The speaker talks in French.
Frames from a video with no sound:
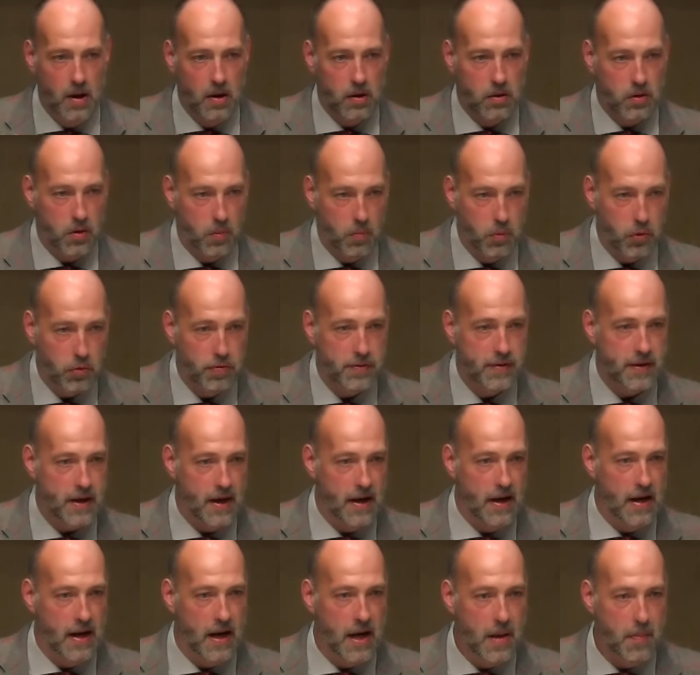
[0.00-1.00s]
que
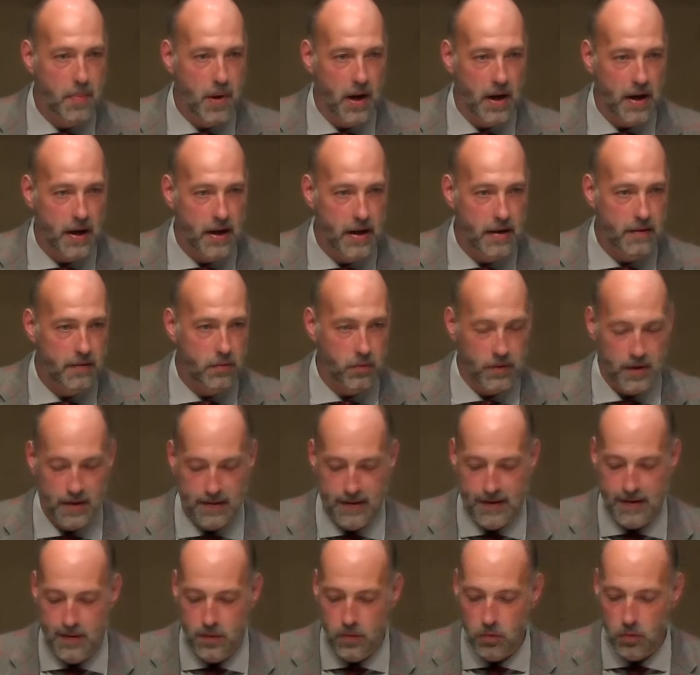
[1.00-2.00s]
Bruxelles et Paris sont
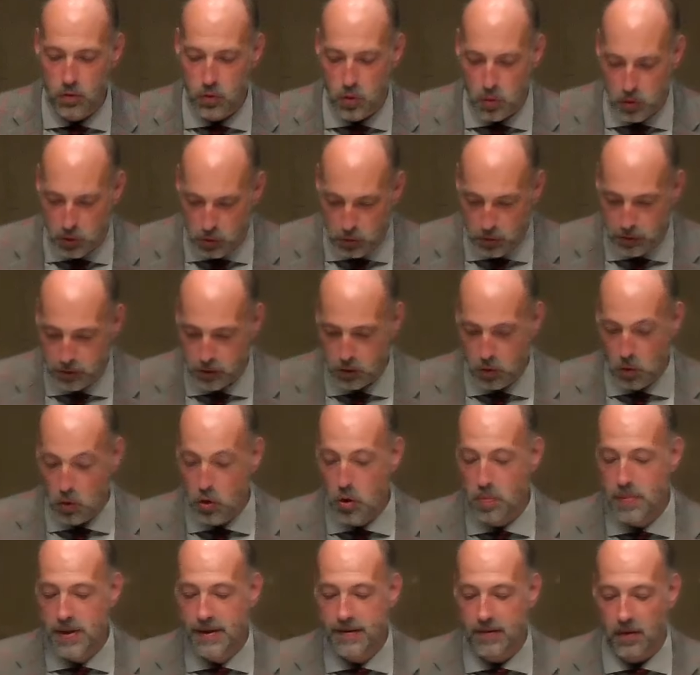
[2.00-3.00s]
des éditions
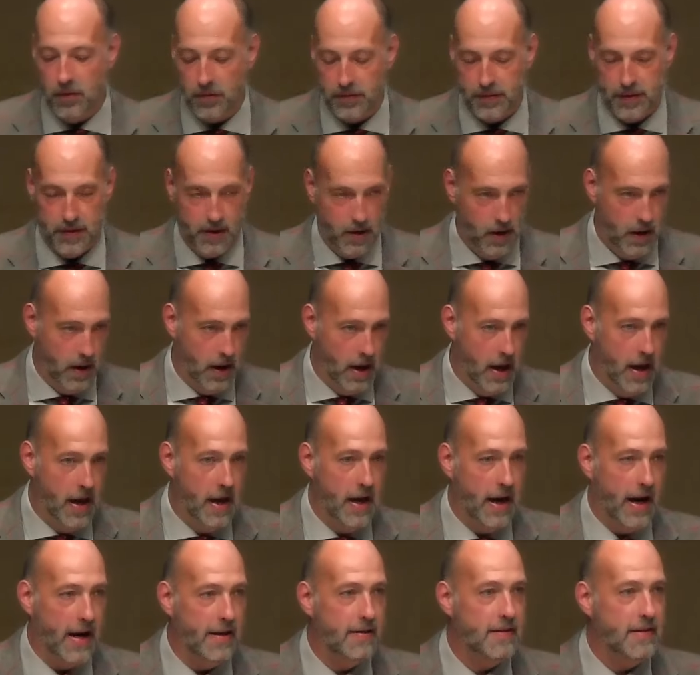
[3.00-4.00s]
concomitantes.
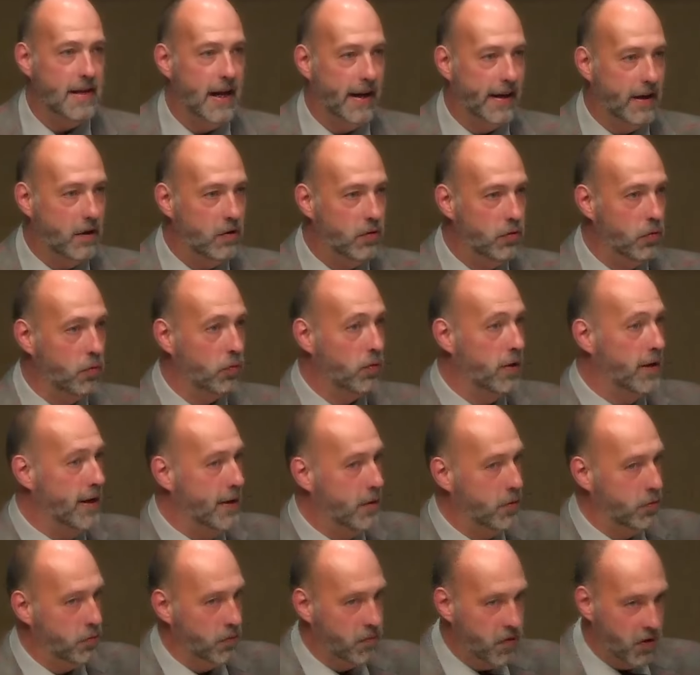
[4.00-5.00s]
Reste la question de
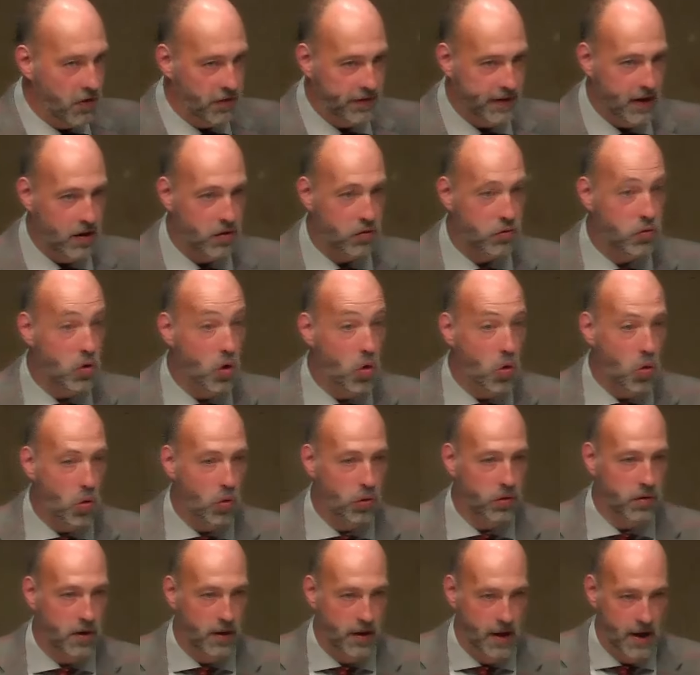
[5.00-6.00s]
l'édition française de
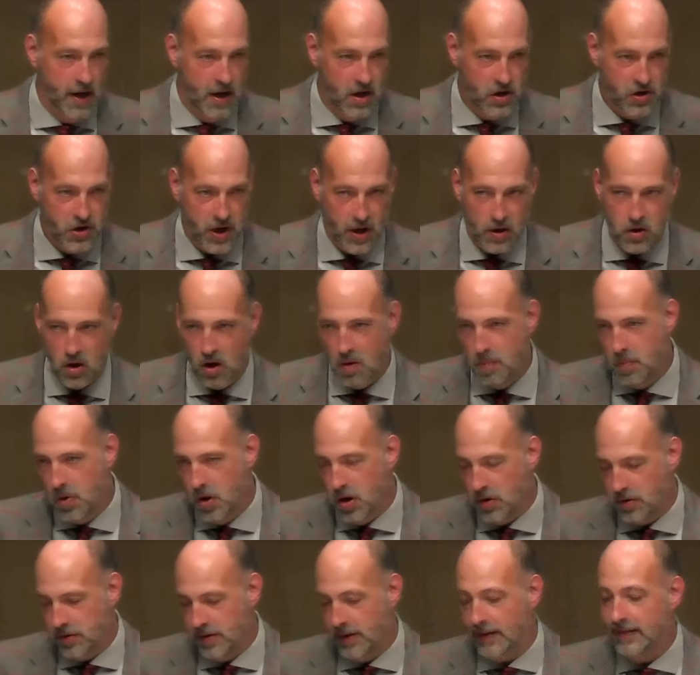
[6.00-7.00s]
Londres chez
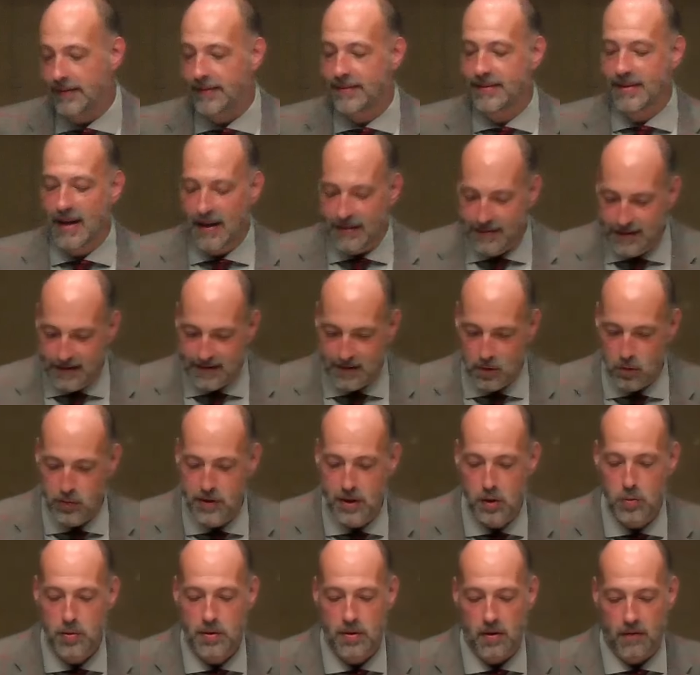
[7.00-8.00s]
Colburn, datée de
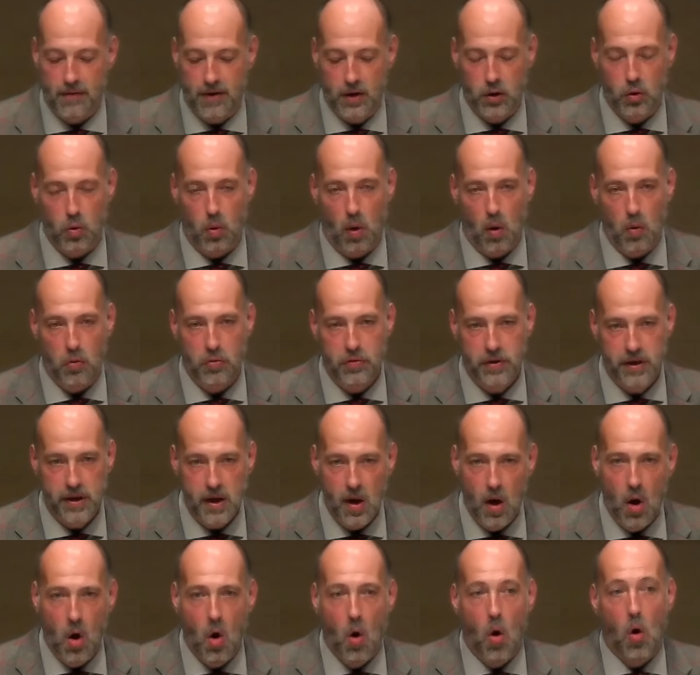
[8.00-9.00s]
1823 aussi.
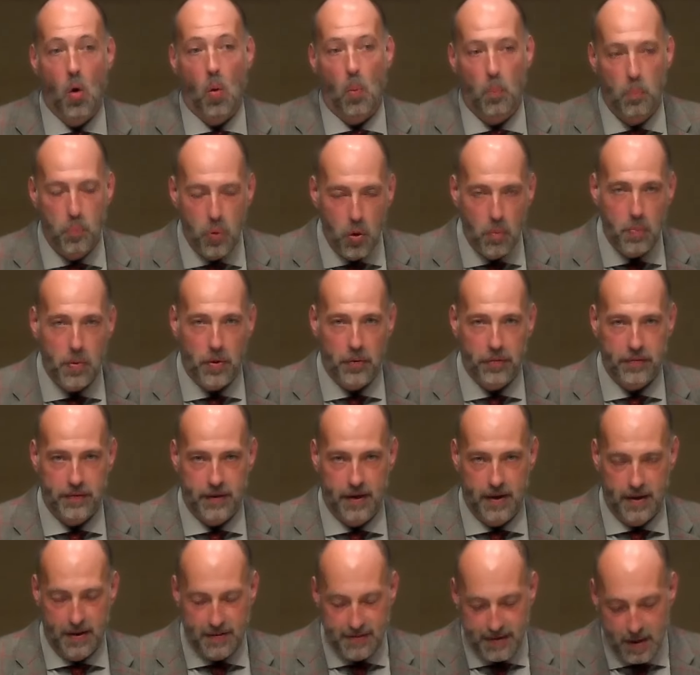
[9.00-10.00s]
Peut
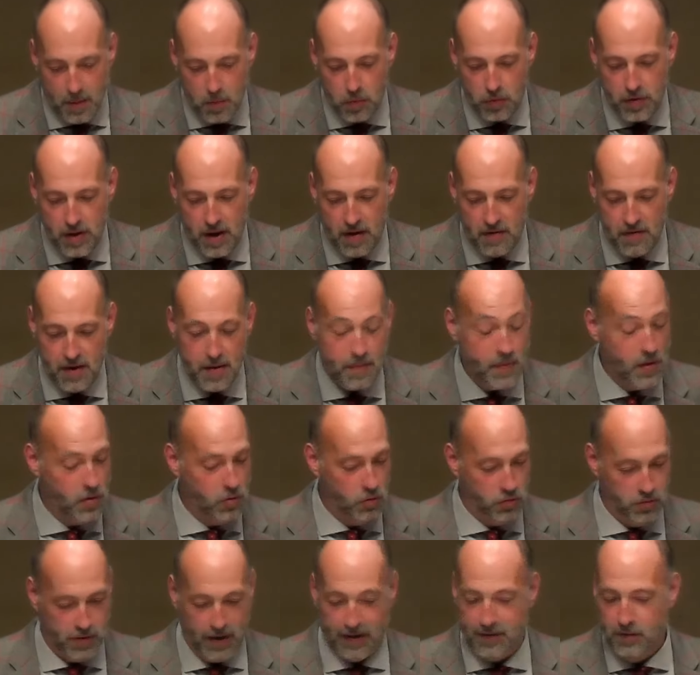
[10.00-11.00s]
penser, c'est mon avis, mais
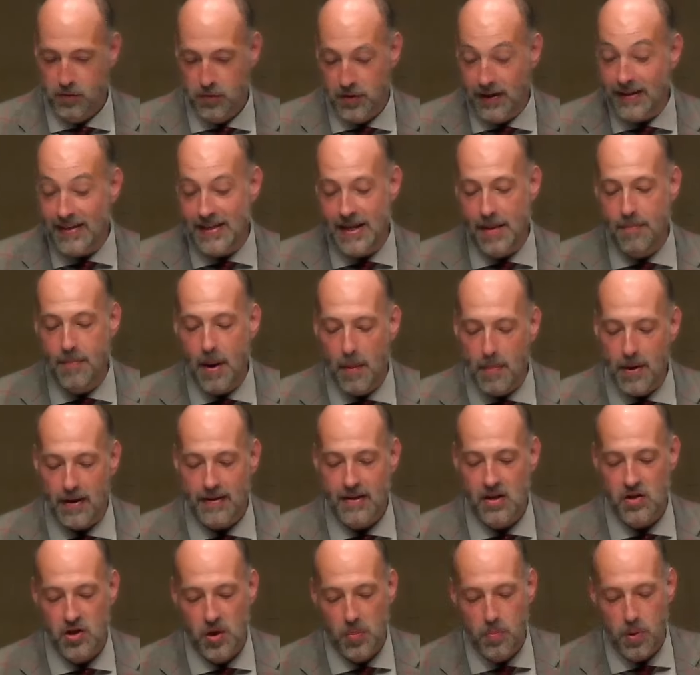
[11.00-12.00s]
je qui n'est pas
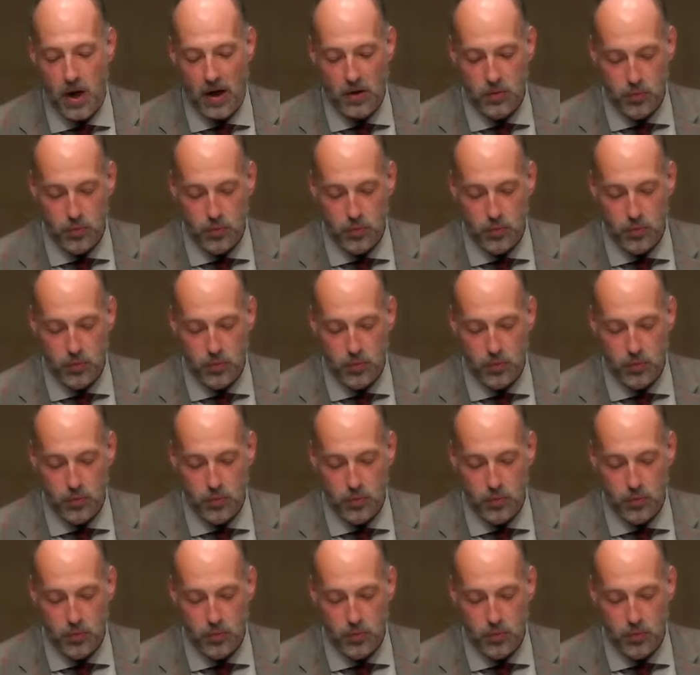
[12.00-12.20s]
partagé par